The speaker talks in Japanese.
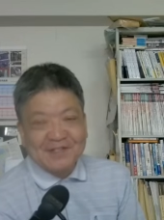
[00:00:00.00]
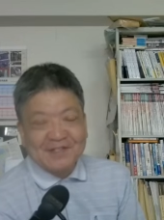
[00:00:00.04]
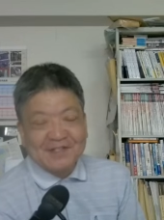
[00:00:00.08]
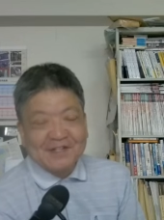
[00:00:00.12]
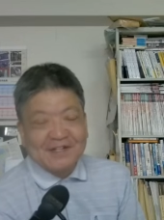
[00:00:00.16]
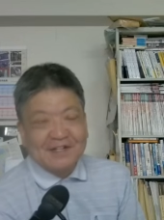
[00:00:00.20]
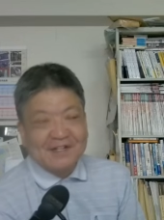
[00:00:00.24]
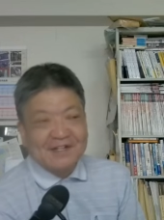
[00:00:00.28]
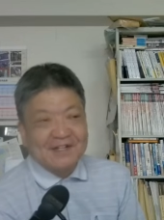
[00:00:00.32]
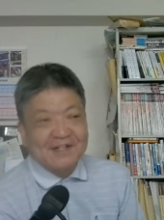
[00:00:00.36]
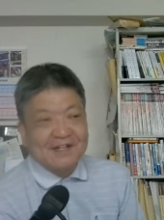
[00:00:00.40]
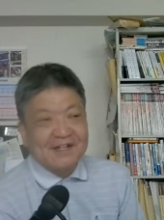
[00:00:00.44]

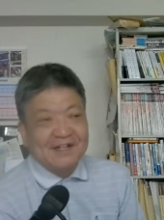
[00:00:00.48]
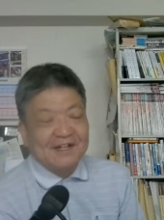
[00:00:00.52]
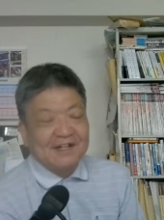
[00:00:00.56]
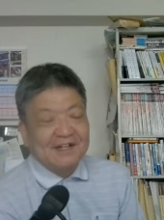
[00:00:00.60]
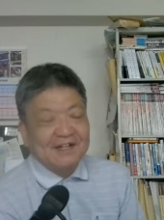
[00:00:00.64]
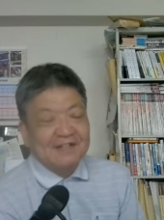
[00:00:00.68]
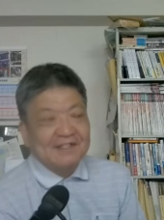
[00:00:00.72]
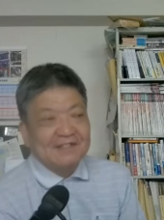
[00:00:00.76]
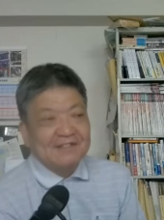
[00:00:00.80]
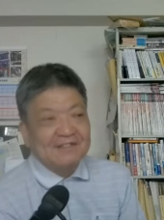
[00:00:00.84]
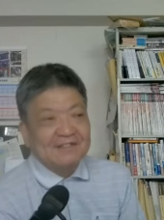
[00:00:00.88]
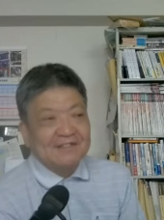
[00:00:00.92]
だか
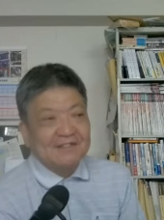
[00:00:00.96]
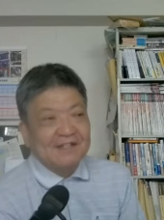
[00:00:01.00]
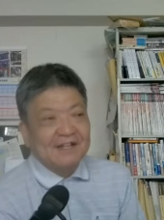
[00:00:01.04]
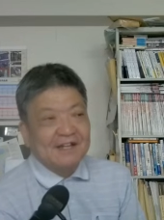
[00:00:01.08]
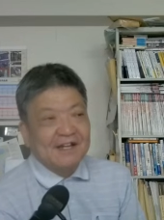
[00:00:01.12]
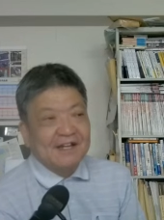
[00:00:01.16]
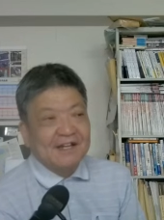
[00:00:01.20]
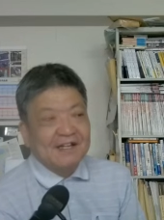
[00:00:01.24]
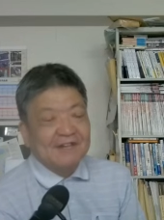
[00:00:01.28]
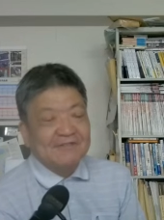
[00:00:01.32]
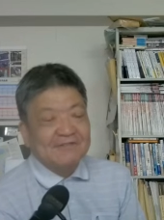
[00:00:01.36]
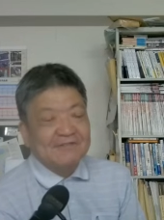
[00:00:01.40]
らですね、危
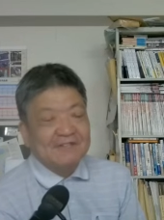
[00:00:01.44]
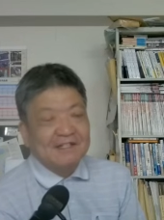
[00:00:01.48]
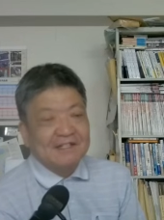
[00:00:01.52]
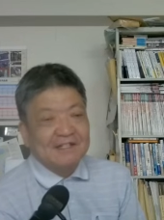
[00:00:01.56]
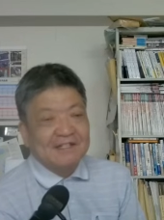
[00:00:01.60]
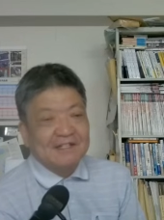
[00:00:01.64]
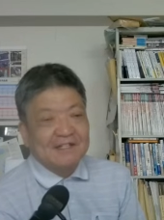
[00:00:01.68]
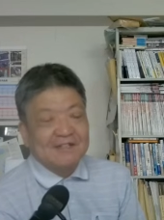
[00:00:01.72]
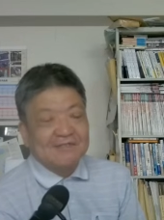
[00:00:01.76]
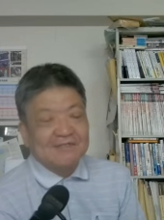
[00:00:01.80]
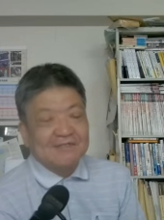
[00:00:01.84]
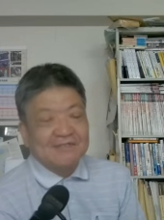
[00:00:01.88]
うく
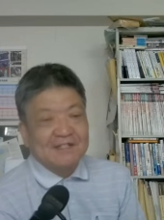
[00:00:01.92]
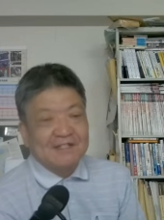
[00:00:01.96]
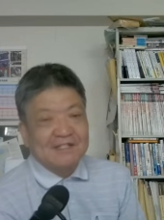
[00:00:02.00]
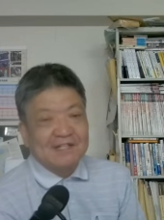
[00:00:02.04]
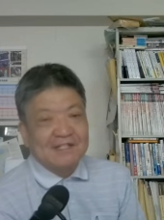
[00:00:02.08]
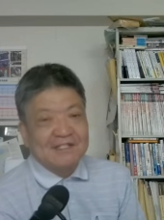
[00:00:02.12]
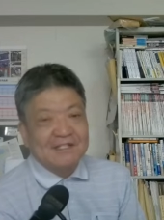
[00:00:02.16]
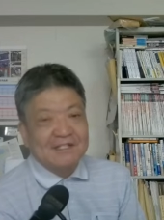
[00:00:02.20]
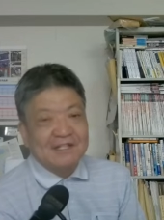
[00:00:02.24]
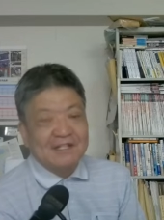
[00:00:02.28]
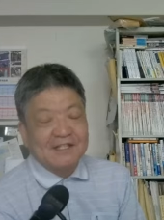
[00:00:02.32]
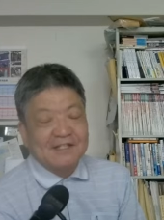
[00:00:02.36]
なったら国
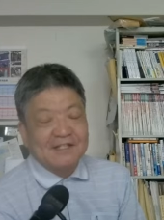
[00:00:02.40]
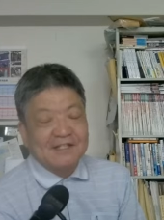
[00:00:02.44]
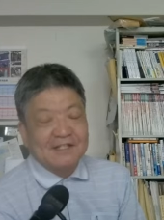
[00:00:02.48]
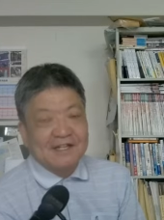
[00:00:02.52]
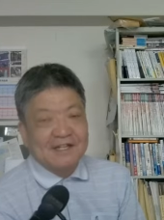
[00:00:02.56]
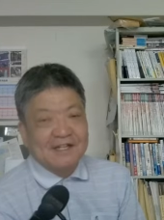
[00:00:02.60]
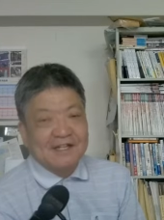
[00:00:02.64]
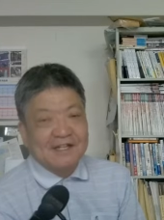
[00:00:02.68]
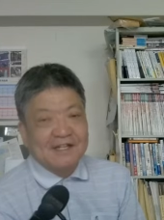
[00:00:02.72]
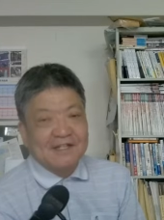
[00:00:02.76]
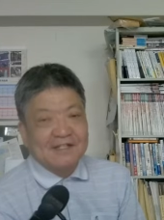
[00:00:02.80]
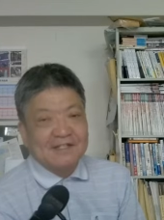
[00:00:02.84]
が支援し
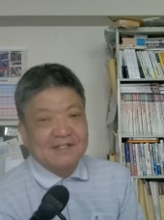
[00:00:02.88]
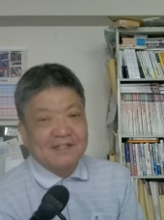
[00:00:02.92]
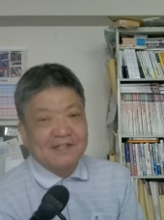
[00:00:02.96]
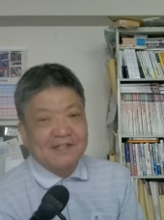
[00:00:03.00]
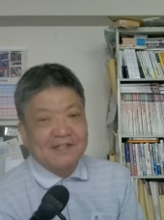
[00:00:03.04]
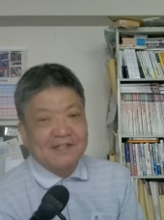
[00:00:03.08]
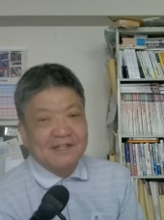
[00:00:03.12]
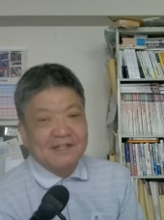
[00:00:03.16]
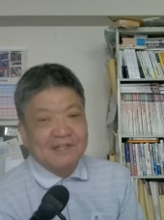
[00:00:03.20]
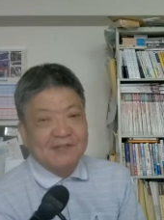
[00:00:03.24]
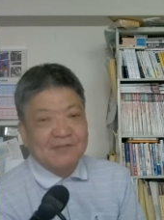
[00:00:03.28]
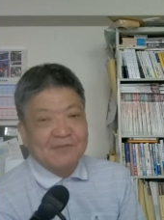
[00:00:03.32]
なあかん
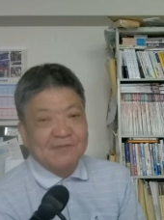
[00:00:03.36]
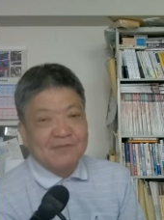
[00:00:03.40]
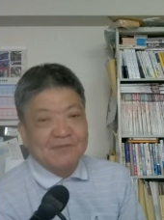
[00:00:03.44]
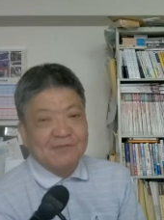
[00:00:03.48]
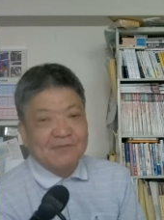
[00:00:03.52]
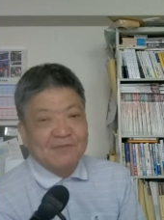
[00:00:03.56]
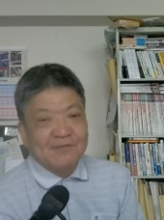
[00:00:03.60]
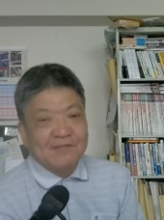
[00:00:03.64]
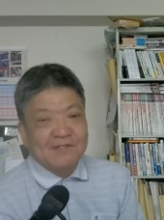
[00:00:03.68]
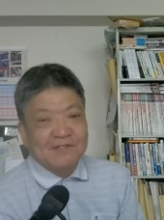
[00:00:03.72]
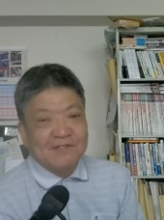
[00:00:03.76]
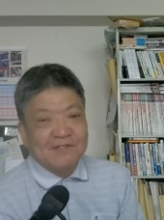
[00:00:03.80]
ねんけど
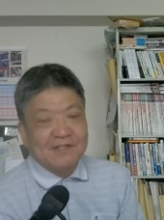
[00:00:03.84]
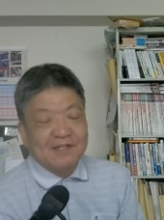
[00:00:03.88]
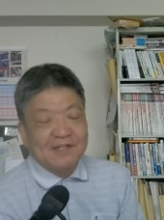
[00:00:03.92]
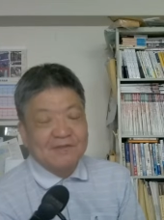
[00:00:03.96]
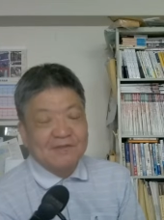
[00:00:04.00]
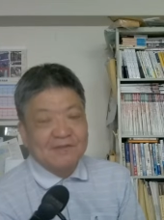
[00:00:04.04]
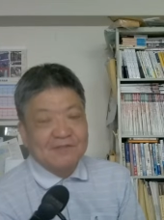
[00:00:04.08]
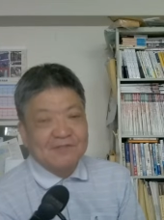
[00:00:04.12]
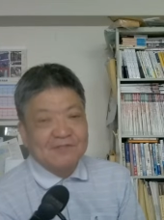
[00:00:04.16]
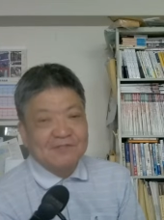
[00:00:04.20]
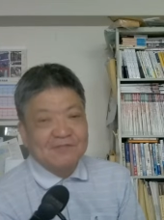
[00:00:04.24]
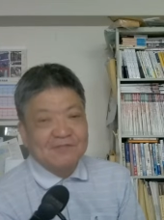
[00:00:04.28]
も、ですね、
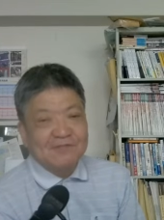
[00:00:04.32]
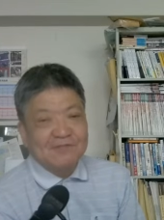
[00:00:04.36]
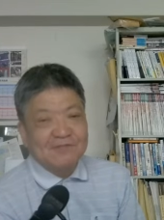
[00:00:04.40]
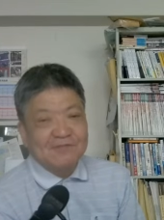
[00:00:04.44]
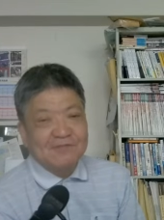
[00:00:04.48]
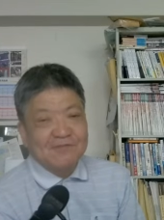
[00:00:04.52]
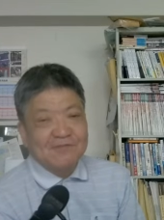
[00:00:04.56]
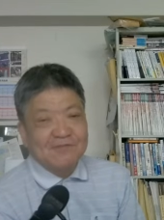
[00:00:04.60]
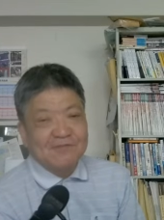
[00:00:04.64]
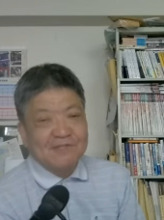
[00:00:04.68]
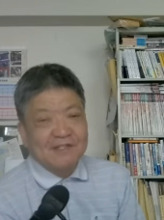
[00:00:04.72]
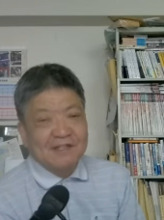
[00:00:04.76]
今、中
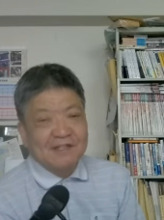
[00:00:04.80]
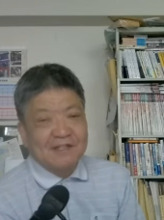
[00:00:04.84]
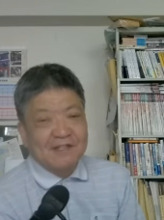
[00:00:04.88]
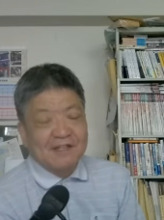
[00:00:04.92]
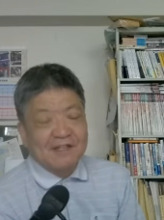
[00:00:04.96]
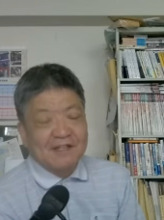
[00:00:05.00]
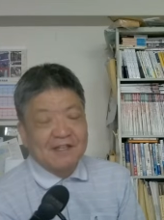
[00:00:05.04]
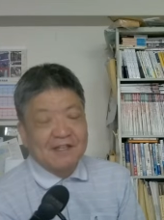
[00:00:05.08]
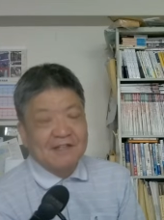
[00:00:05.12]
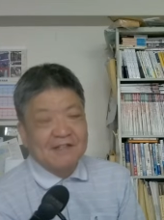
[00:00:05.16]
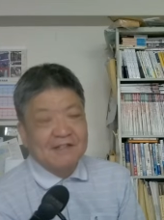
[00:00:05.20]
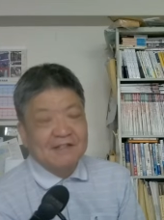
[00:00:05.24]
国って
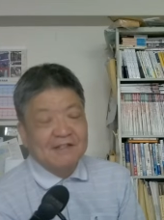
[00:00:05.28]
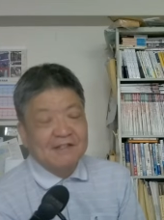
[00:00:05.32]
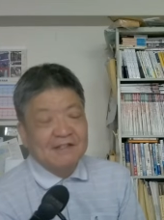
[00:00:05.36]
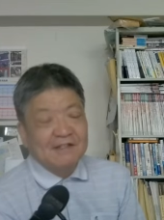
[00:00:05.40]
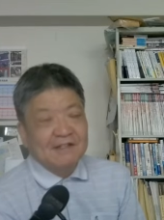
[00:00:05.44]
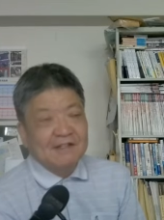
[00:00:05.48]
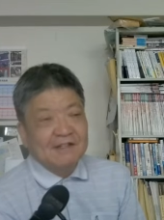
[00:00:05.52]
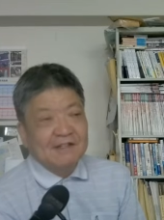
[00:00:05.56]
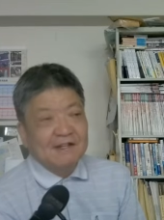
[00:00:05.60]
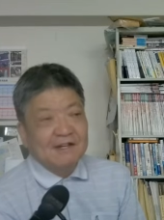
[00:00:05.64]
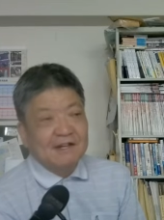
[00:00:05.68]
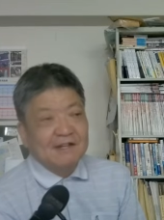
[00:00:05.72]
ね、
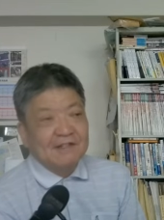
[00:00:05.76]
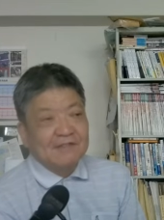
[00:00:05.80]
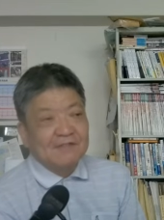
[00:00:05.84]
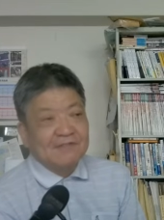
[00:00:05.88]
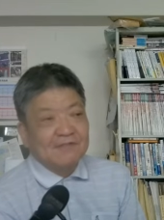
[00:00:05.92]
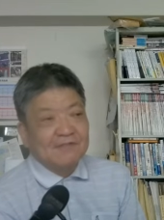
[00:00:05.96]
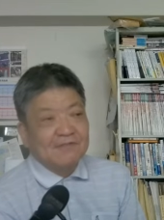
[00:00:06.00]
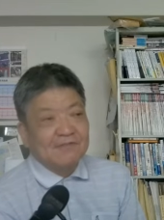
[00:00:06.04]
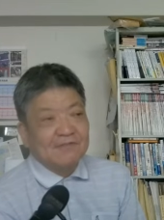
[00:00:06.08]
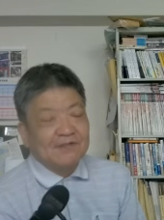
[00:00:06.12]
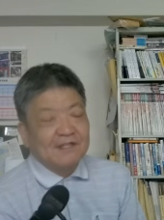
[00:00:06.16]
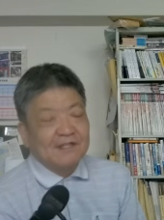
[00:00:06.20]
あ
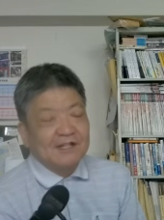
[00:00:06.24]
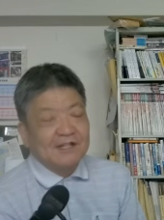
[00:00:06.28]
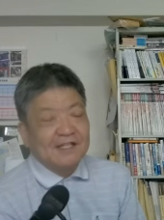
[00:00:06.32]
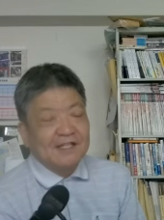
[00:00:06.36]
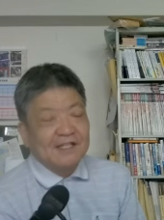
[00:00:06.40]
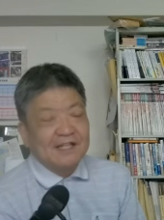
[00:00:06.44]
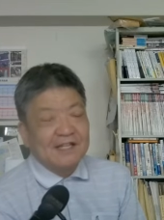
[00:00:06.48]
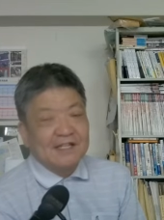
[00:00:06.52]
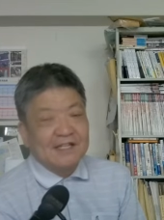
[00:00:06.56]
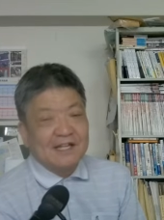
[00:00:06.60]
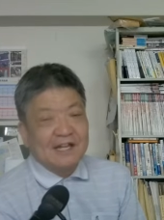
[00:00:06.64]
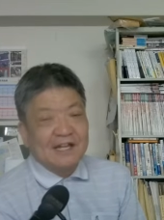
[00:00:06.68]
の
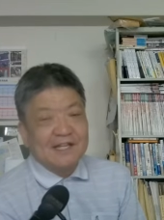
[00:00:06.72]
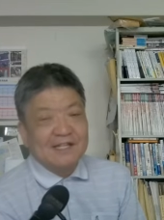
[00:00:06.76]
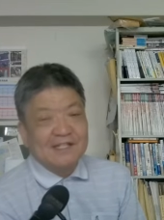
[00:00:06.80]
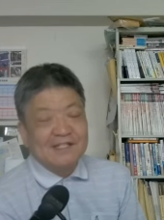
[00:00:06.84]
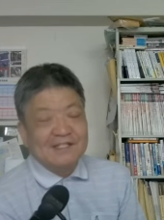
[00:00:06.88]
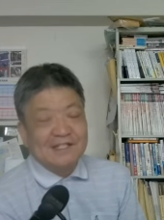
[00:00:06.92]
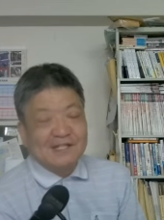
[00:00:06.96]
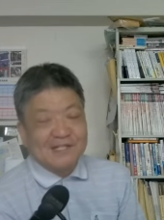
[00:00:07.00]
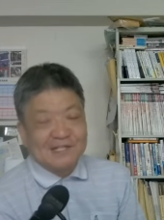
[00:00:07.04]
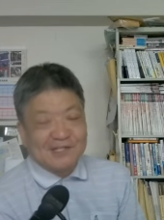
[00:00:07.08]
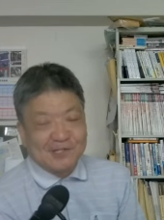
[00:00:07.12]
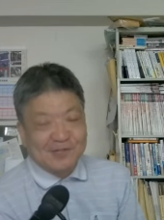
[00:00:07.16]
金がない
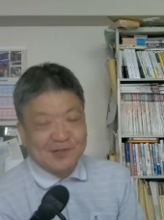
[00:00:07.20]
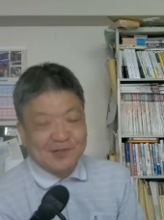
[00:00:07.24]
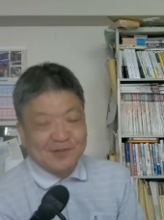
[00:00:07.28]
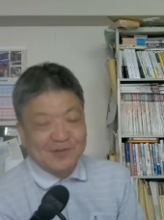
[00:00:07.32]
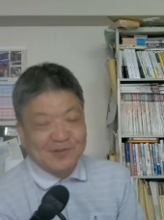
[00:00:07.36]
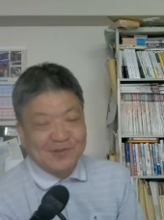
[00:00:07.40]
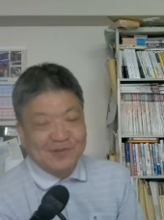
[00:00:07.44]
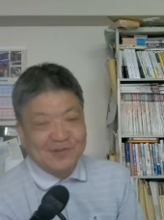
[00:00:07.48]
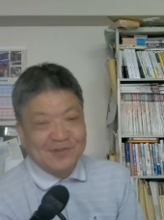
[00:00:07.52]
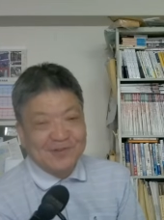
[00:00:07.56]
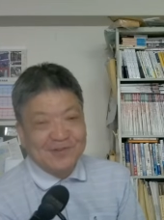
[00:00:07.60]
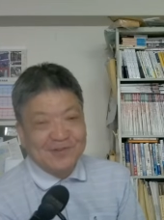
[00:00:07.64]
んですよ